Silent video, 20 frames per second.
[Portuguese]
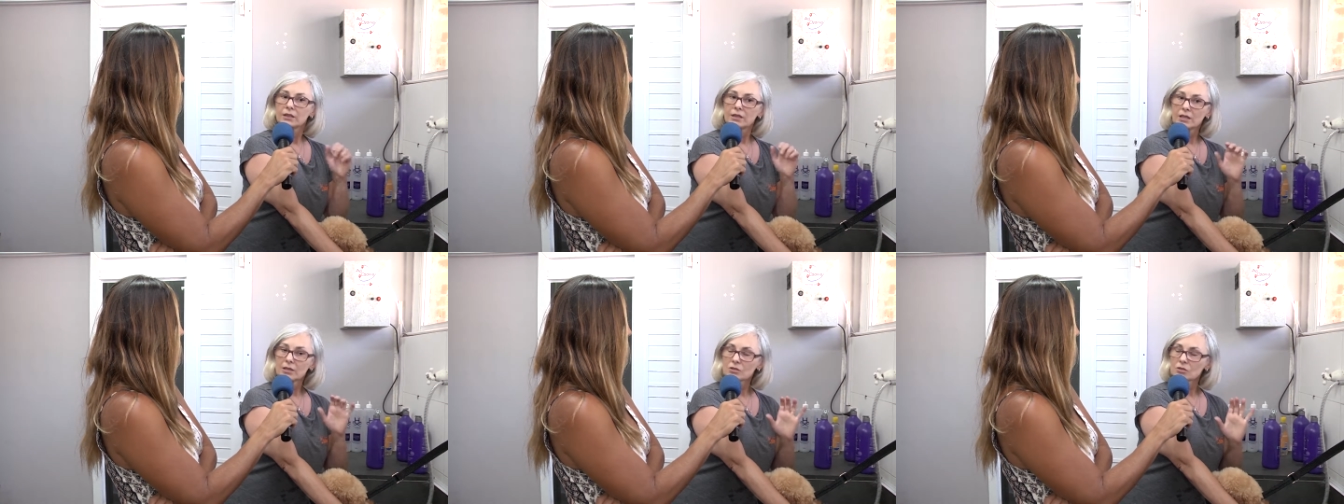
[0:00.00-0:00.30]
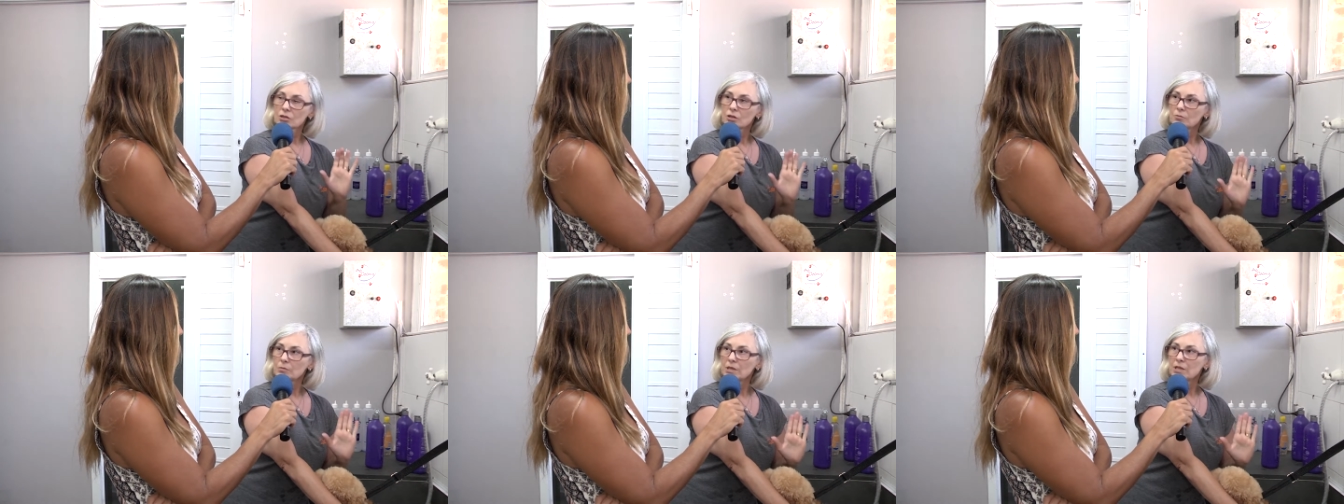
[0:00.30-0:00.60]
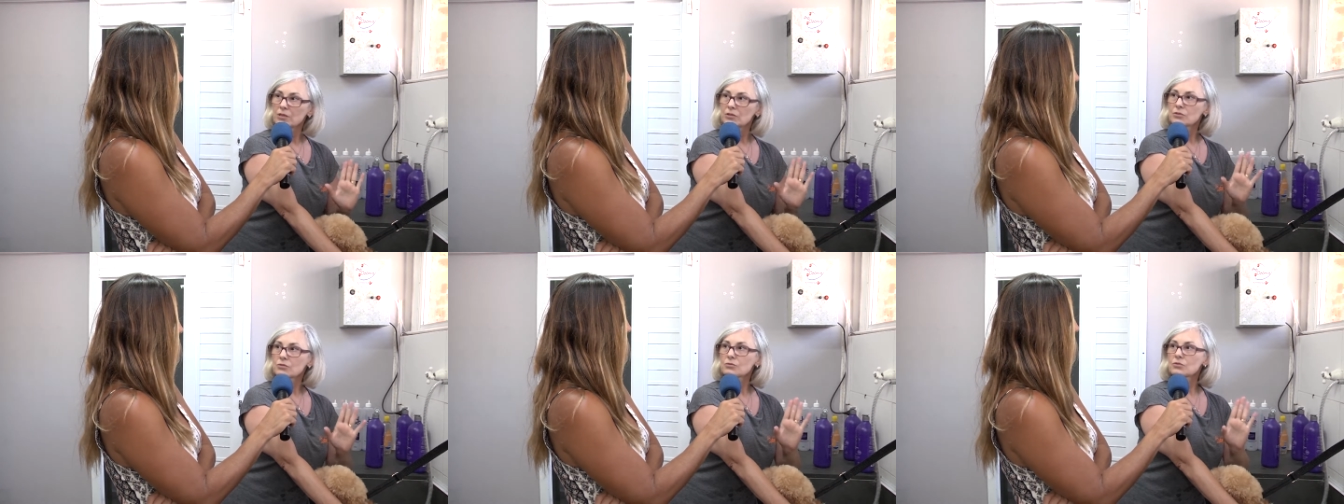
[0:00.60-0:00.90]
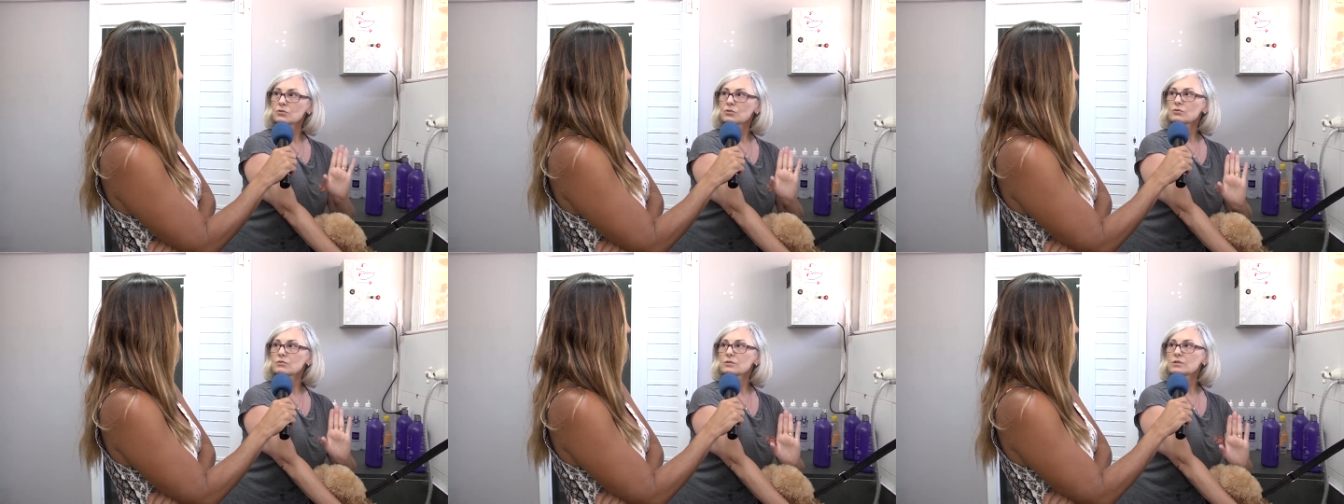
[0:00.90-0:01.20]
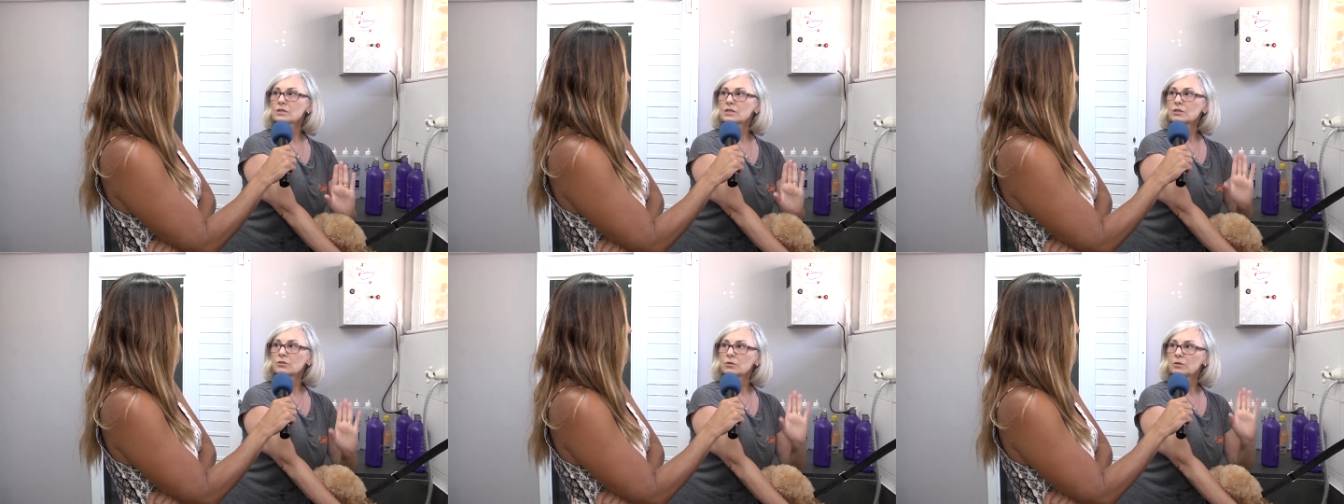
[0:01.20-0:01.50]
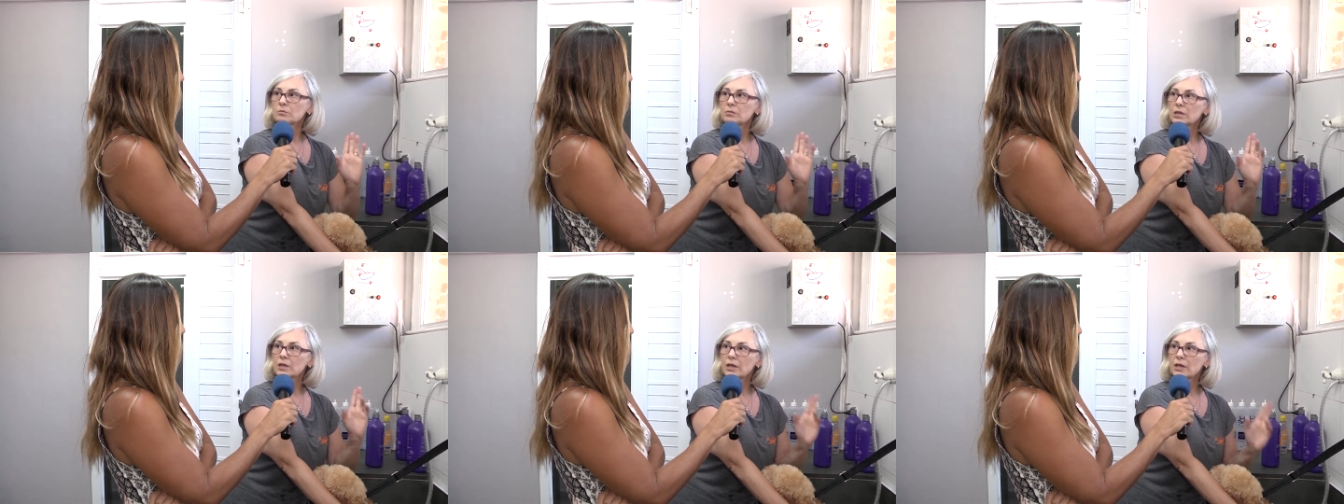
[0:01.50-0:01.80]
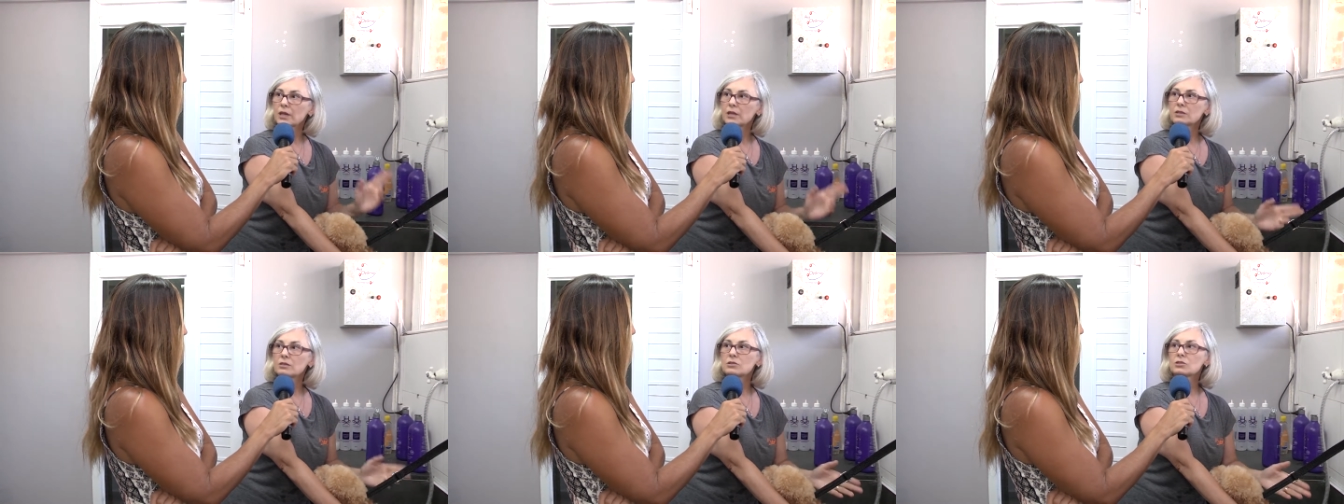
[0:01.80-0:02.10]
tem somente um sonzinho
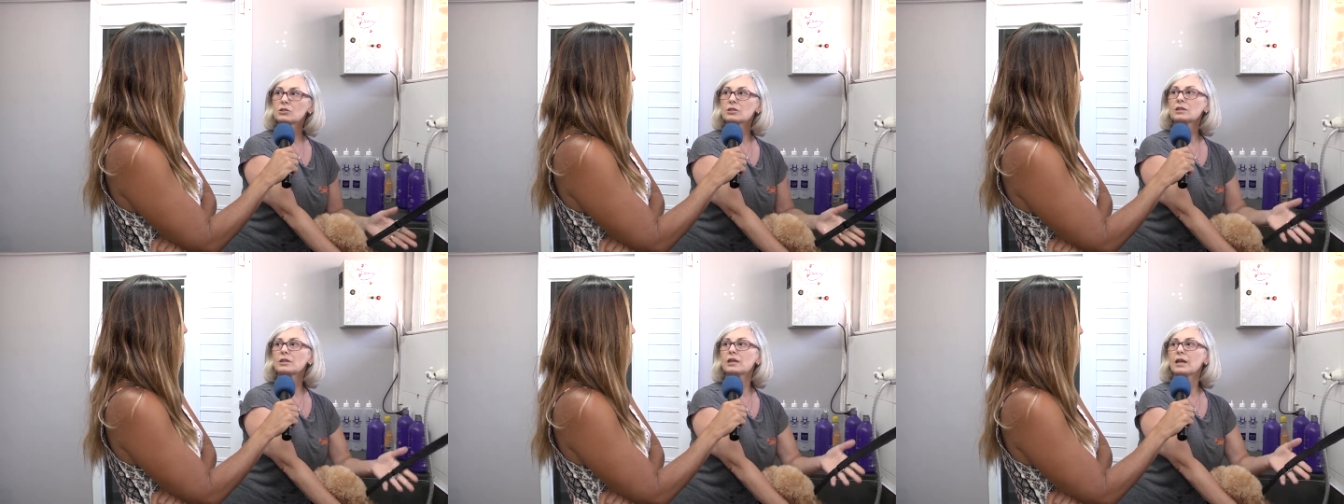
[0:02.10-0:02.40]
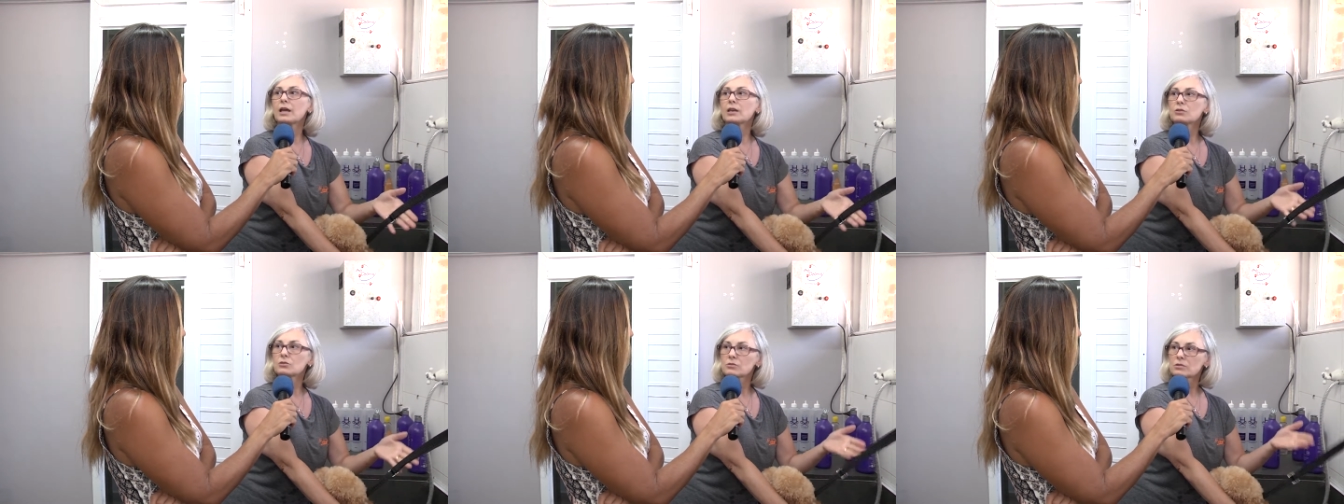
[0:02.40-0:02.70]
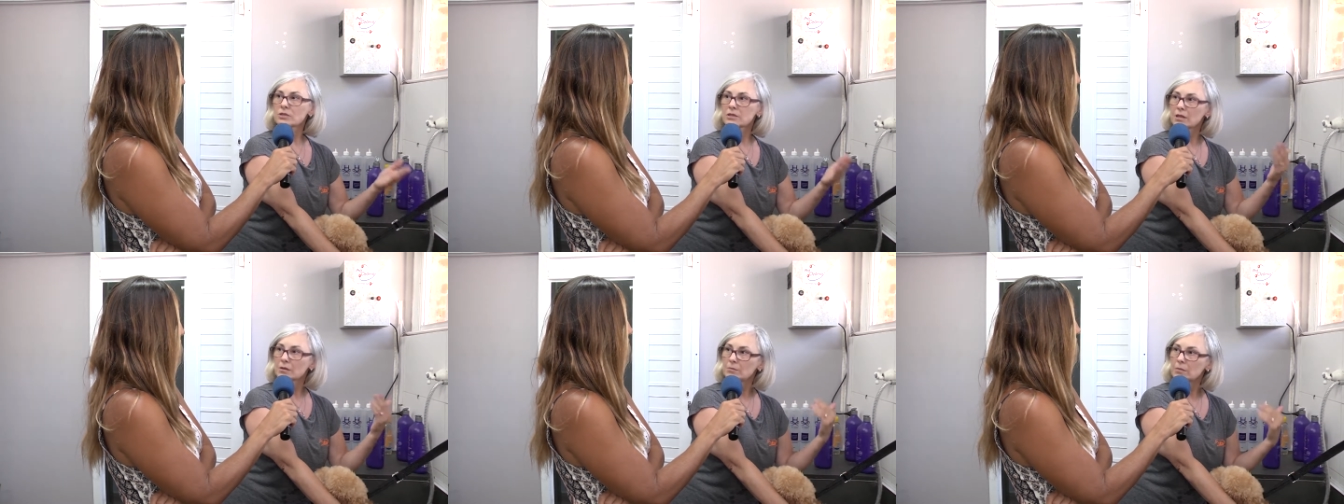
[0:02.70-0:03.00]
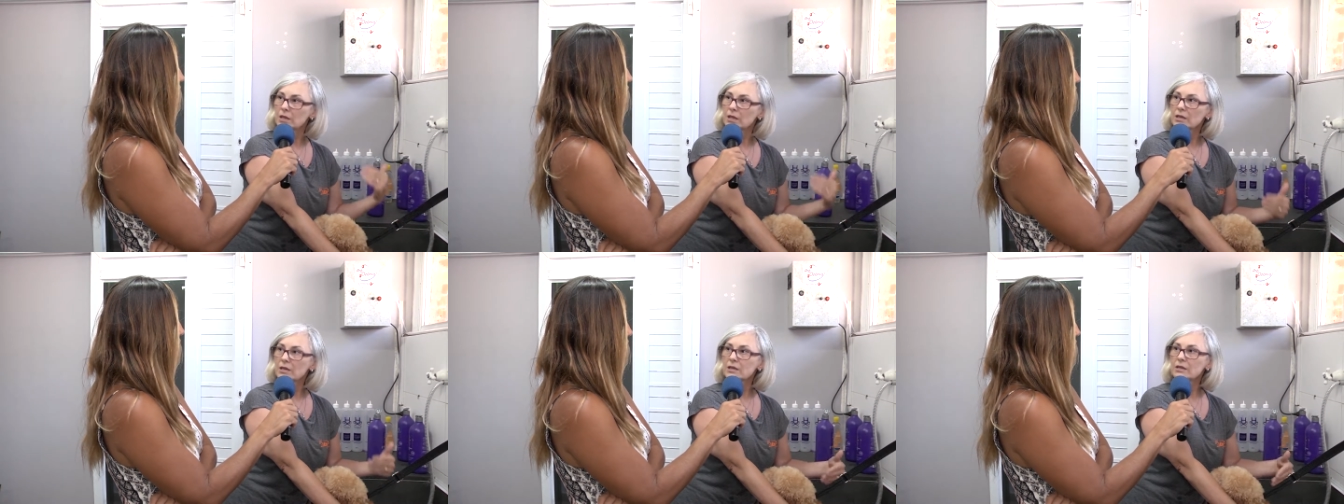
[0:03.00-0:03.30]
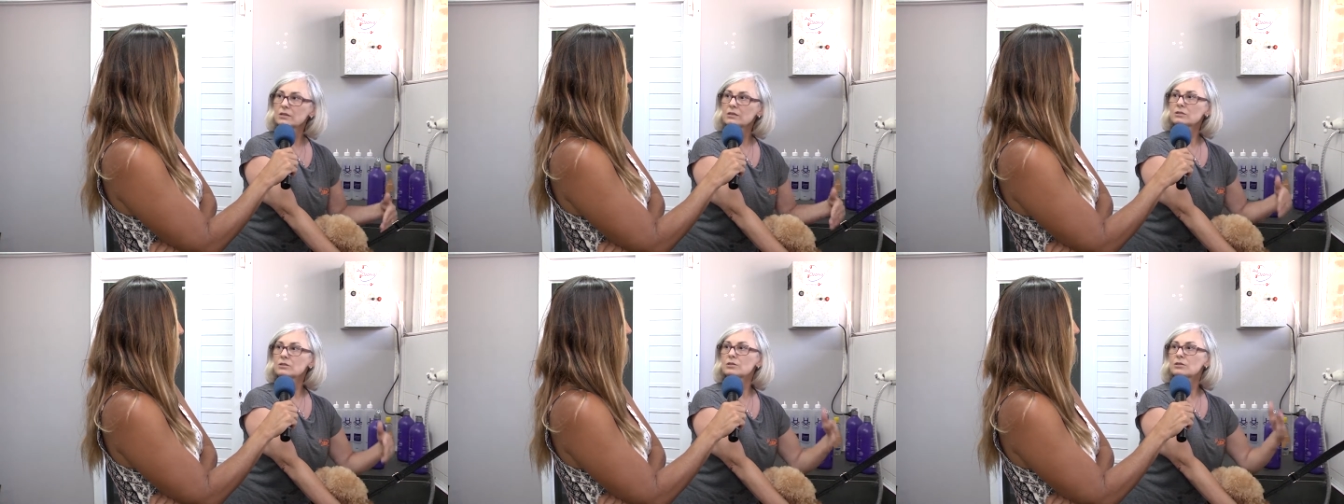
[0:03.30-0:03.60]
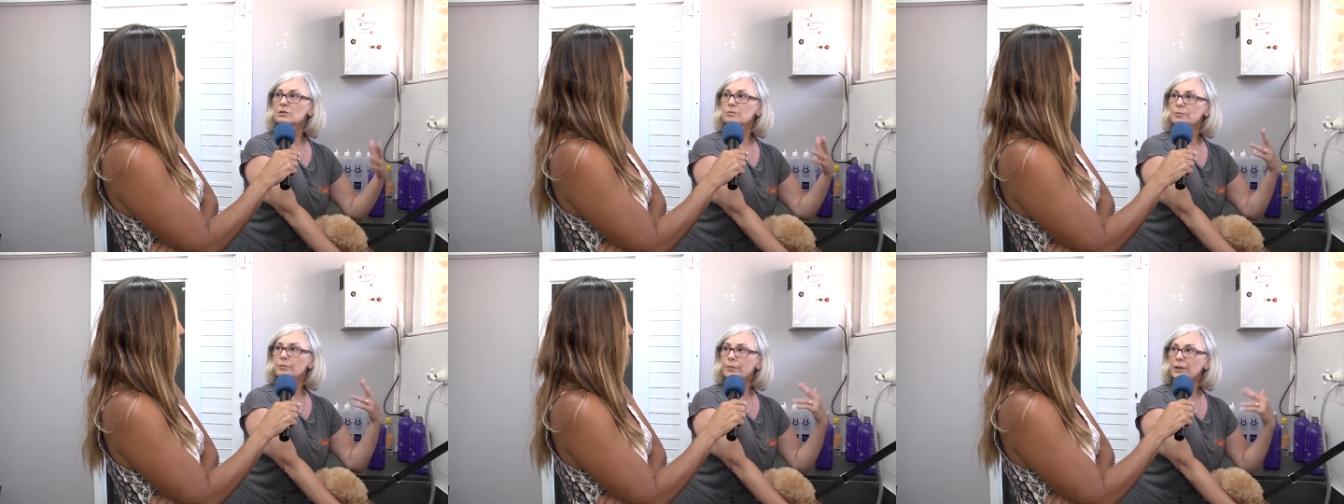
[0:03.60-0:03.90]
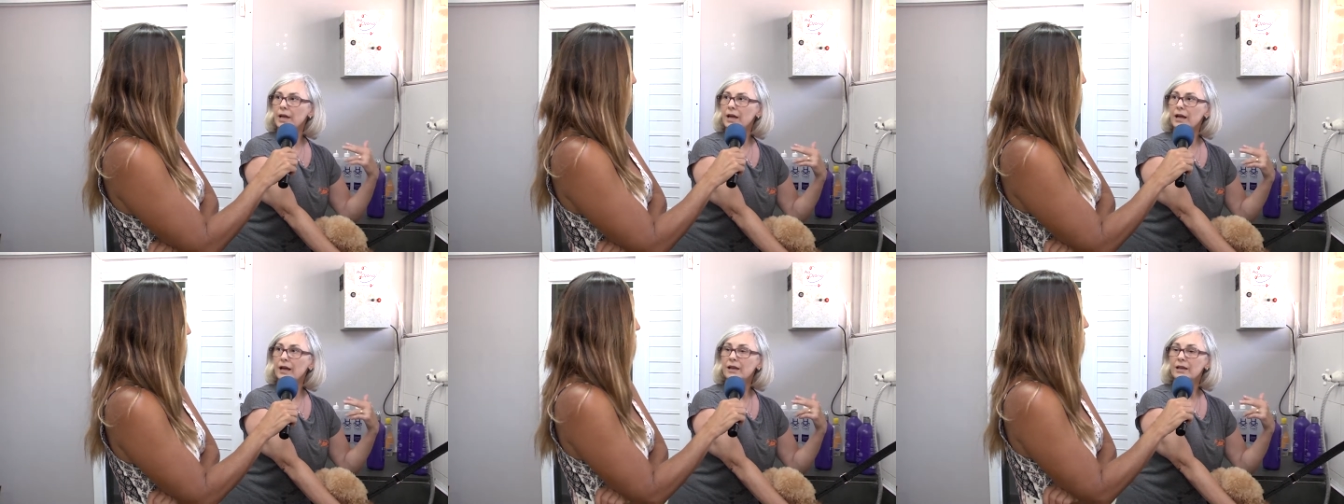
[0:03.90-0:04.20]
ambiente que é justamente
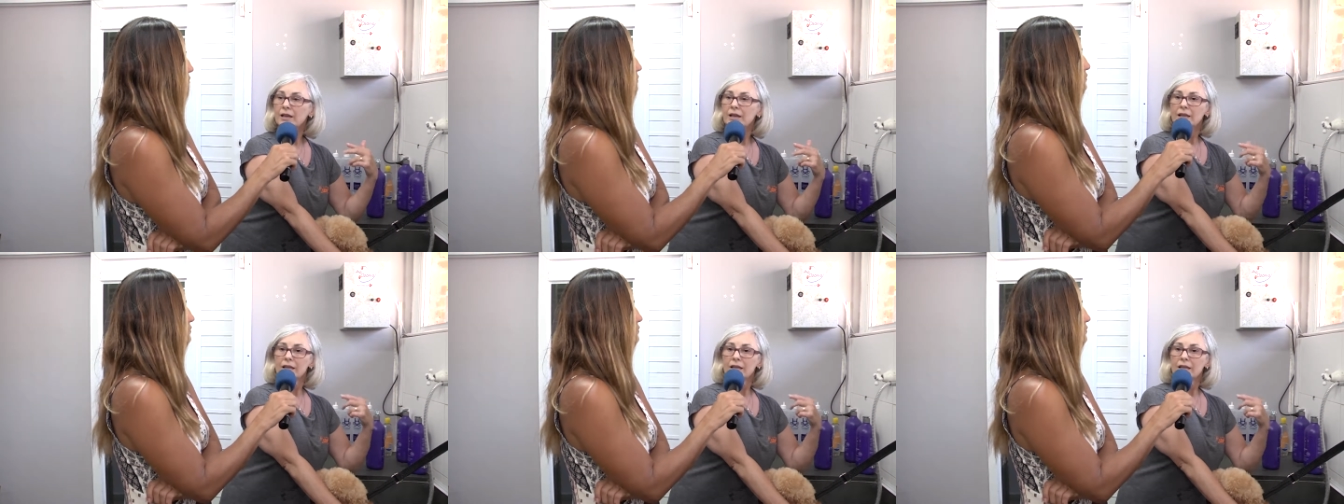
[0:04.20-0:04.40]
para